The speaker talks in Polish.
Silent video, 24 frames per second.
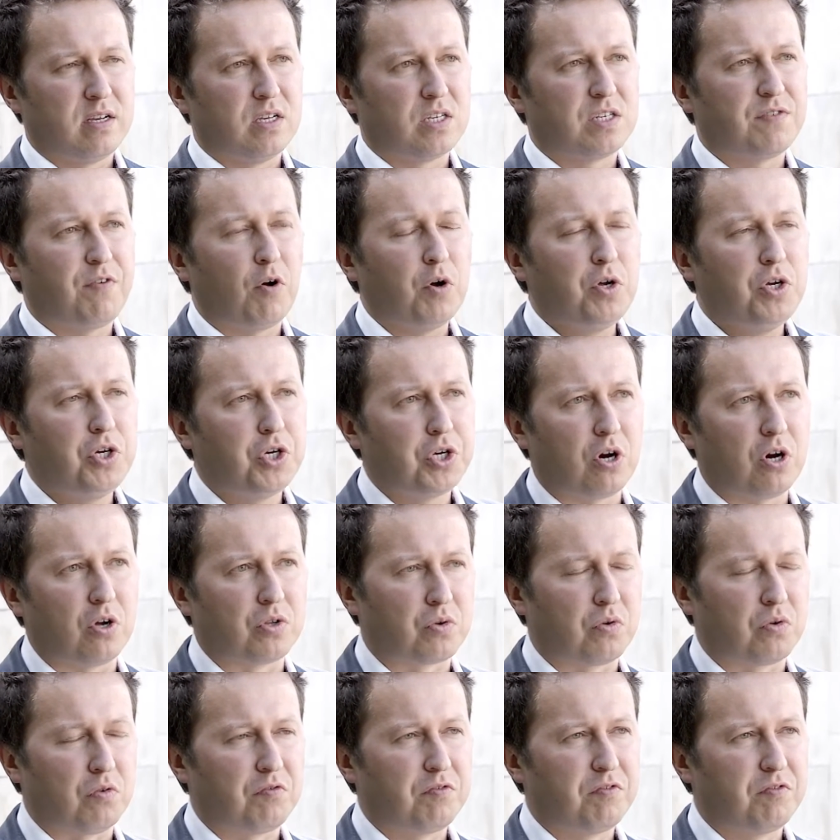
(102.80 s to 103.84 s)
swoich
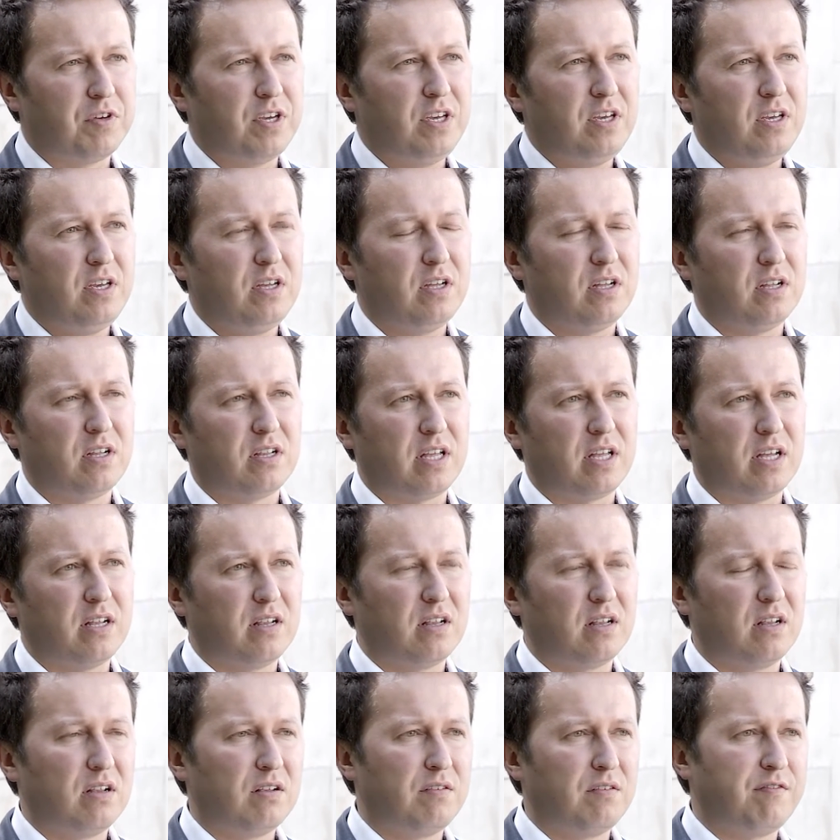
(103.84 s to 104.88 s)
środków. I te
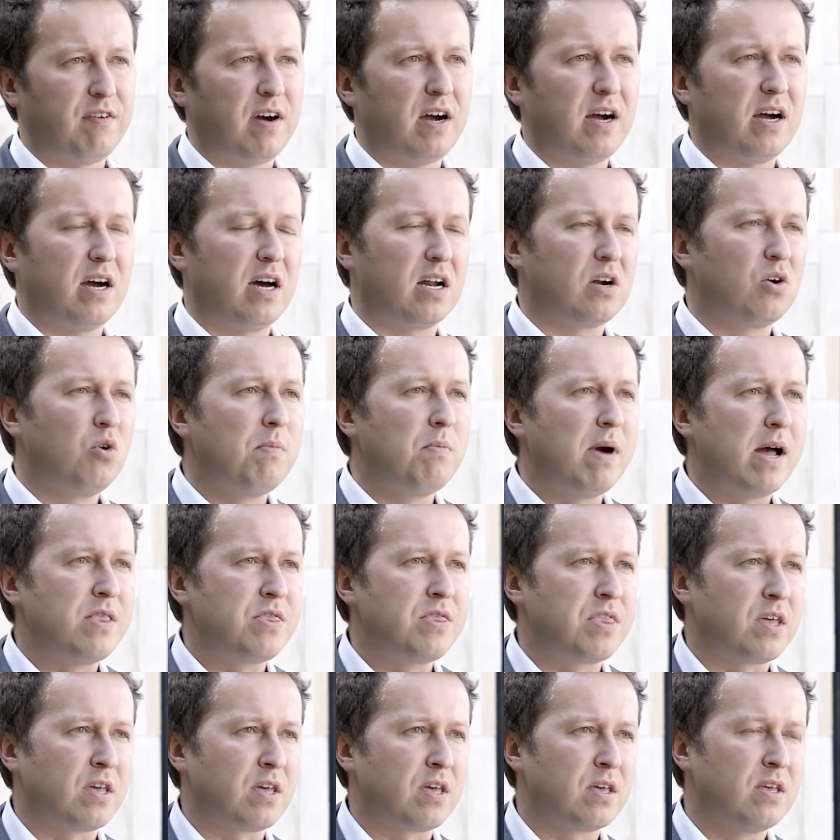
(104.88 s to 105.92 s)
dwa
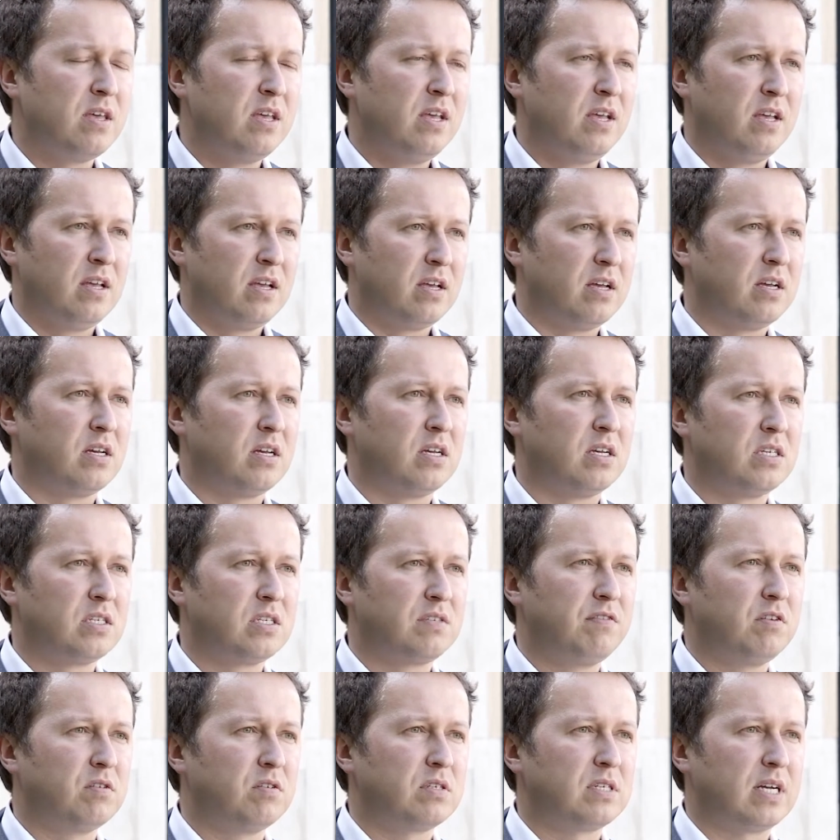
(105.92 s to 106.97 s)
argumenty, E,
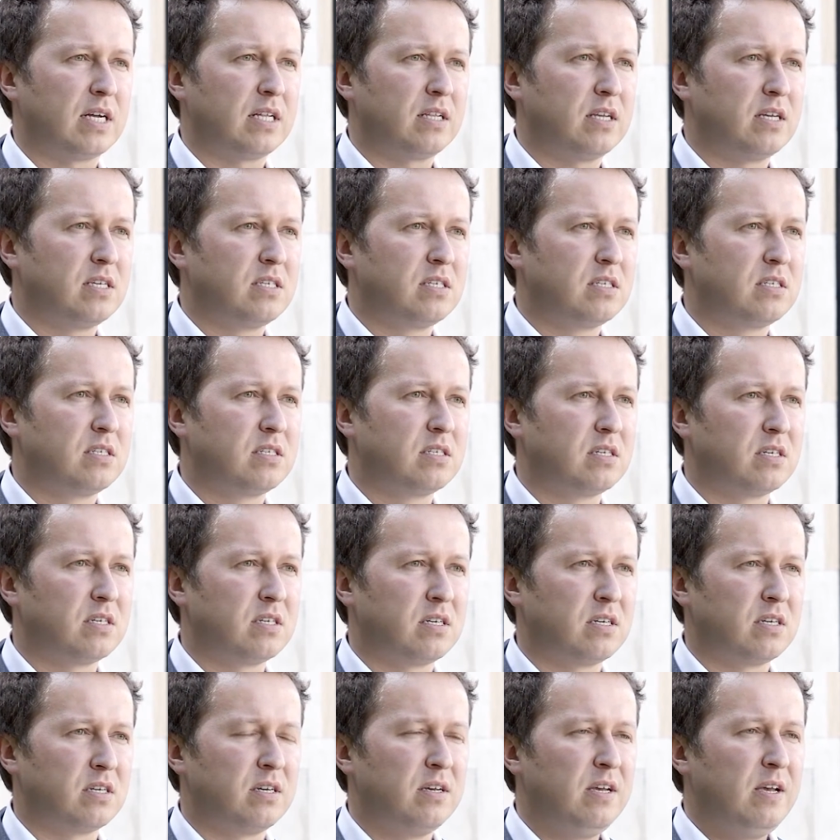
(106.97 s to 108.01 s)
związane z
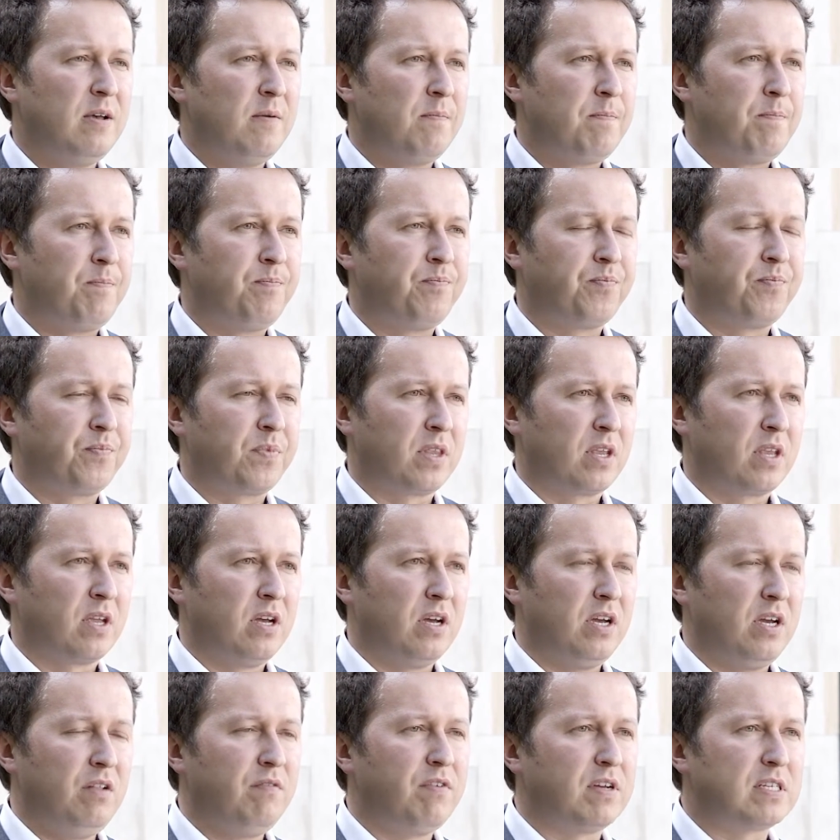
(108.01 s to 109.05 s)
e,
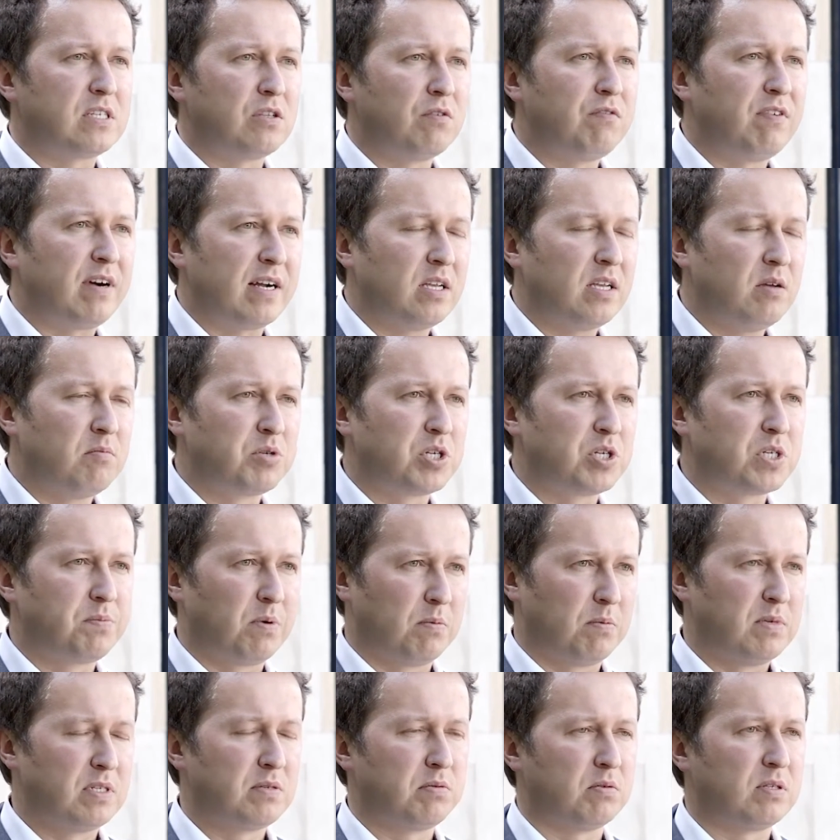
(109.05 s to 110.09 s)
mm, inwestowaniem przez
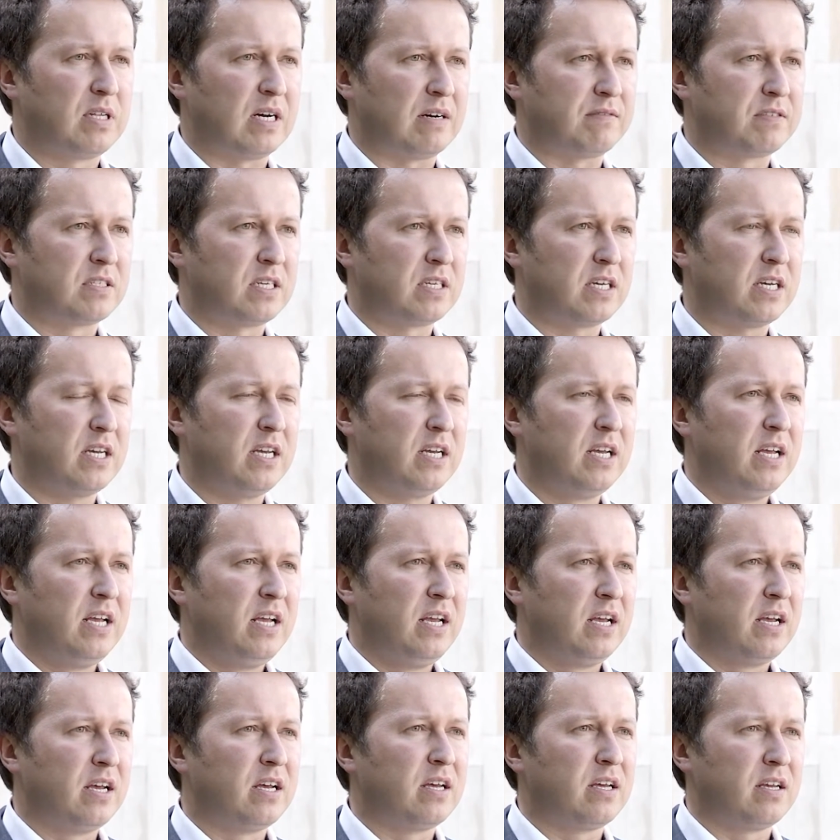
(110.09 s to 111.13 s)
pomysłodawcę
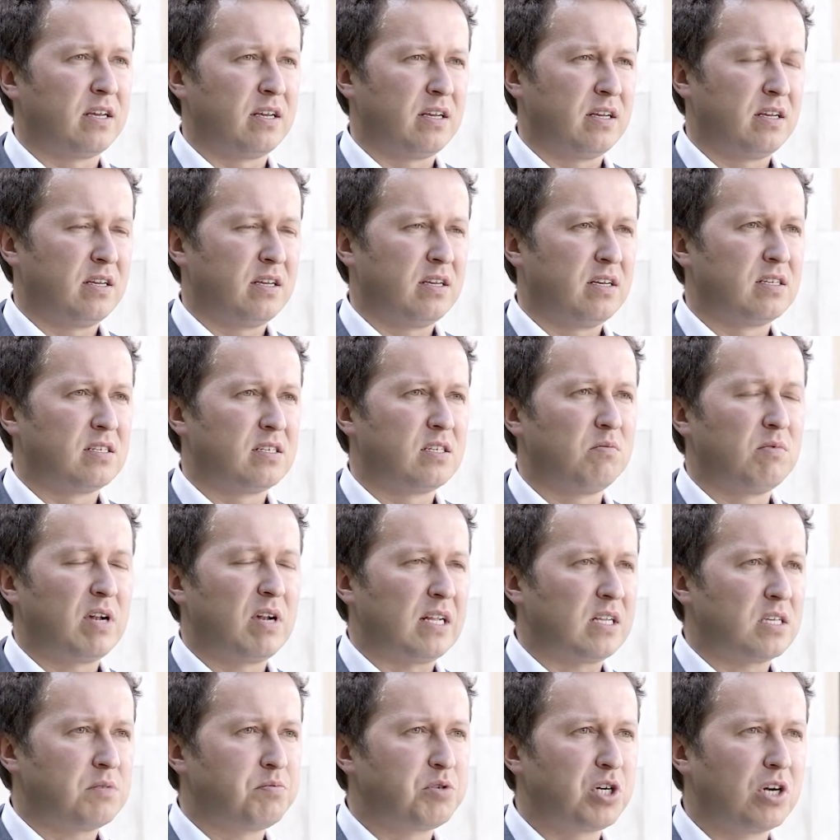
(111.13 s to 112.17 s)
e, są
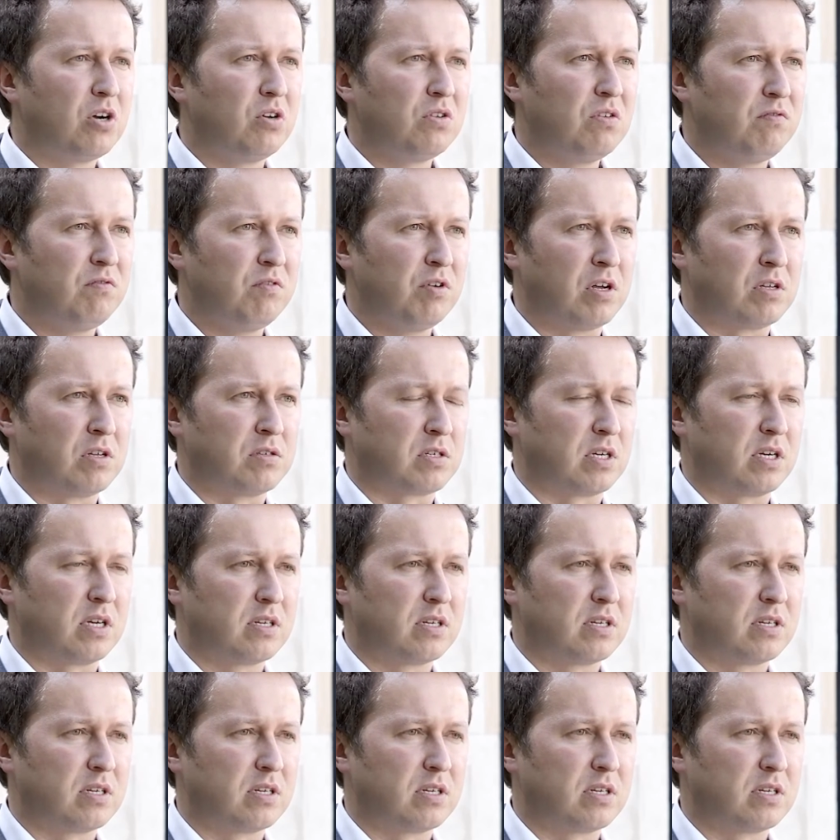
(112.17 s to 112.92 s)
dla nas przekonujące.